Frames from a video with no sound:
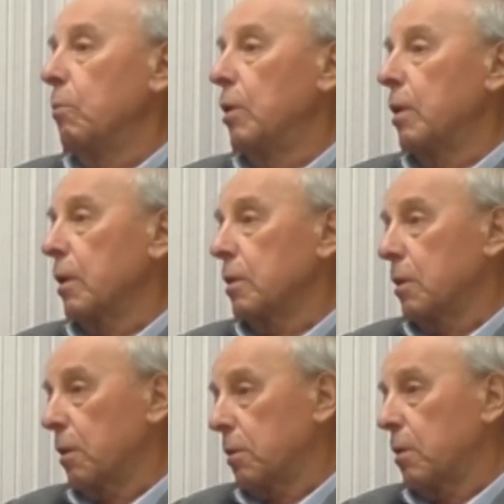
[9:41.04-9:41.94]
были
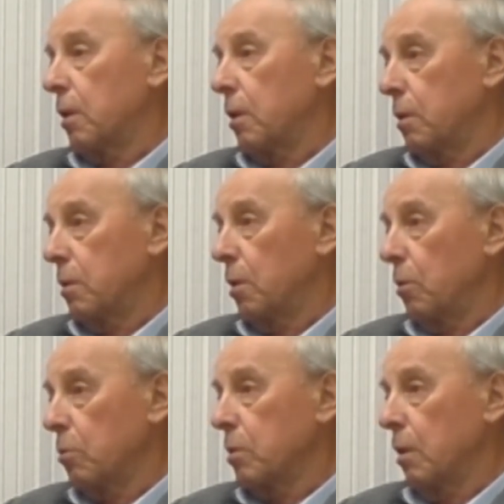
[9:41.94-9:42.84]
концерты такие
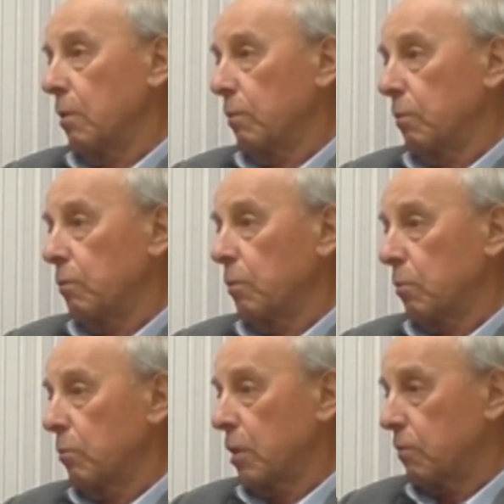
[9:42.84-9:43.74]
серьезные,
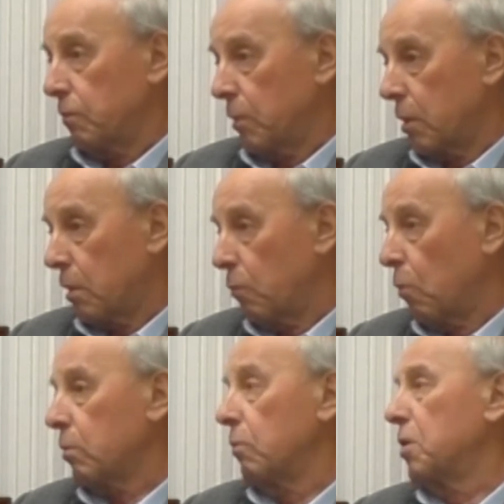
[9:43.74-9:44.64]
вот у нас в Театре
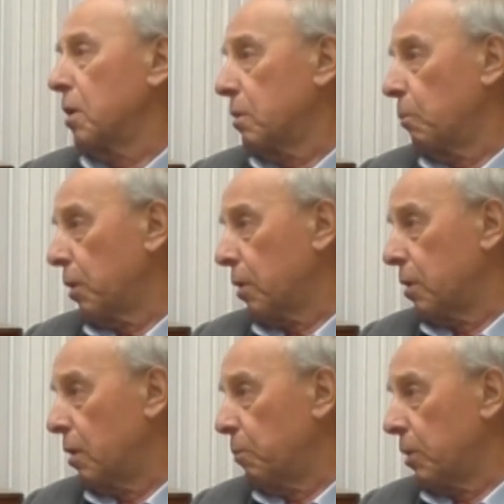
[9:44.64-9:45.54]
Волков часто
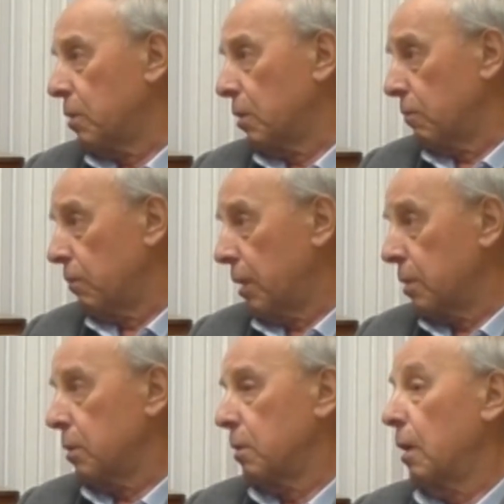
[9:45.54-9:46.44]
проходили партийные
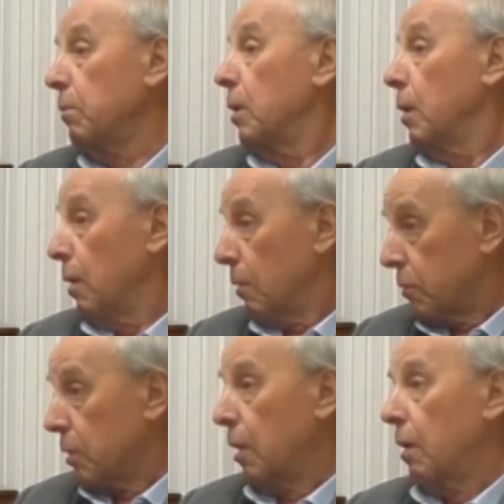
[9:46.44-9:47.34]
конференции, и там
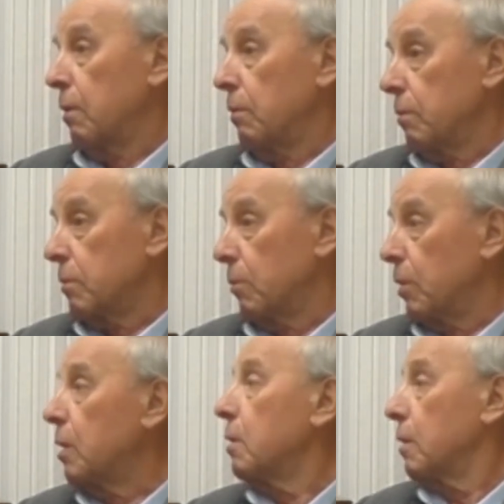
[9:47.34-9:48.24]
всегда
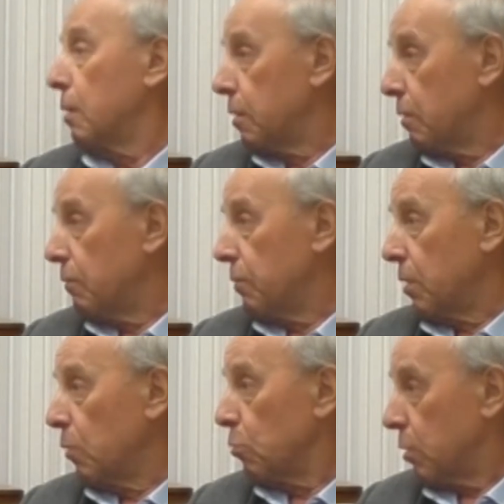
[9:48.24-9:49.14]
самодельные коллективы,
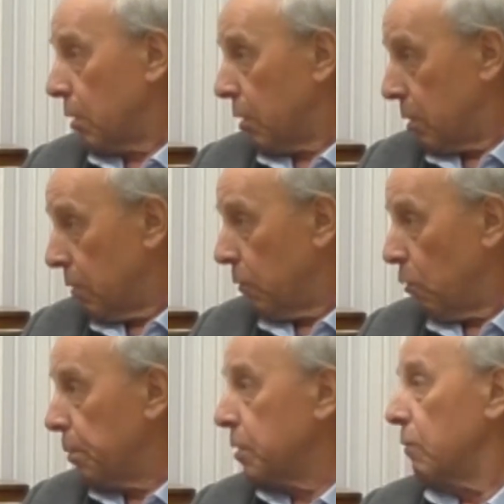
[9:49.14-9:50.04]
все лучшие коллективы
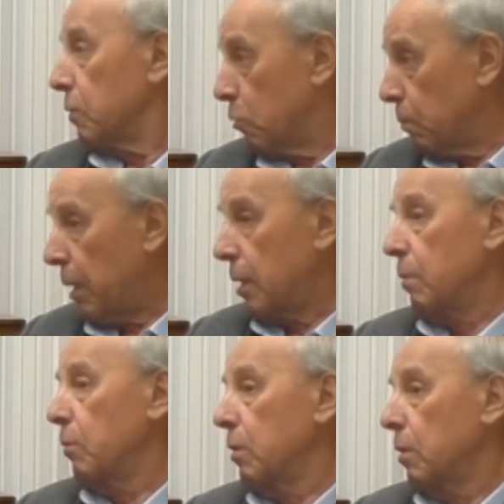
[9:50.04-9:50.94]
области выступали.
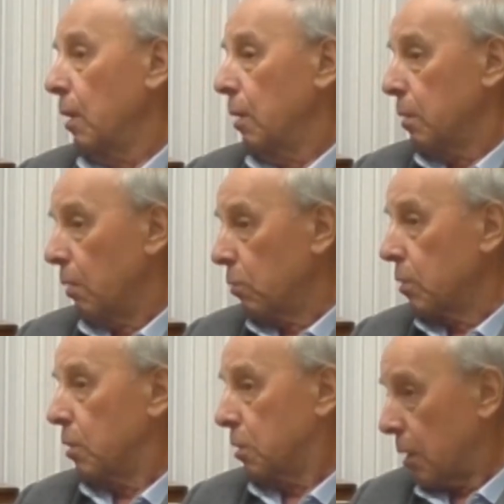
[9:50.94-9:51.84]
И мы
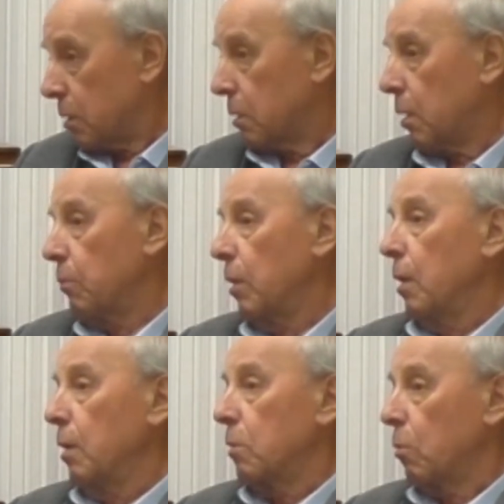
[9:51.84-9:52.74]
довольно-таки часто там
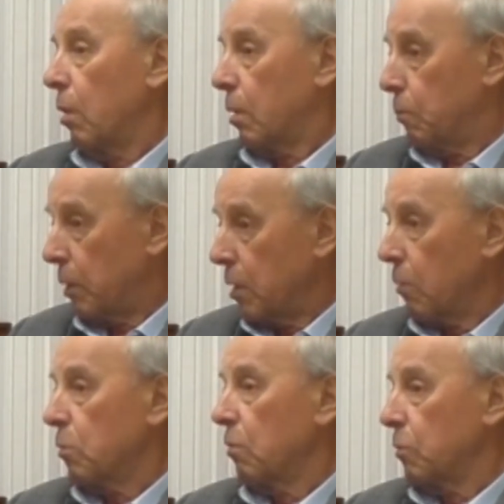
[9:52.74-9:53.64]
то
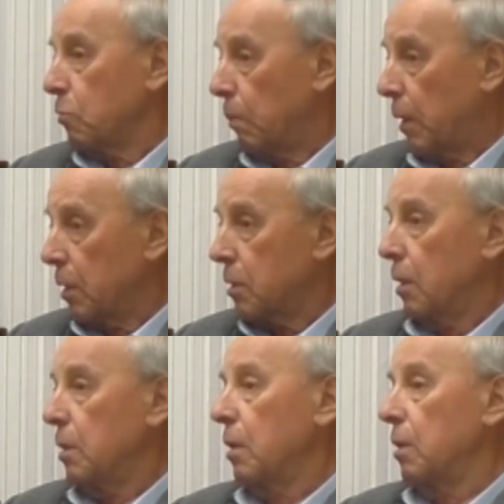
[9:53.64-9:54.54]
аккомпанировали, то выступали на
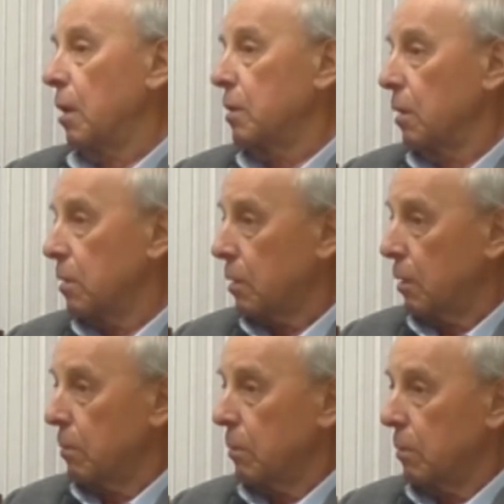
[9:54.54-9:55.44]
сцене, и один из
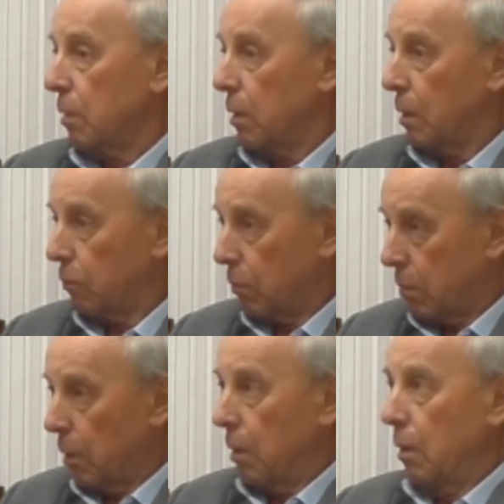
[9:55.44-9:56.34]
таких вот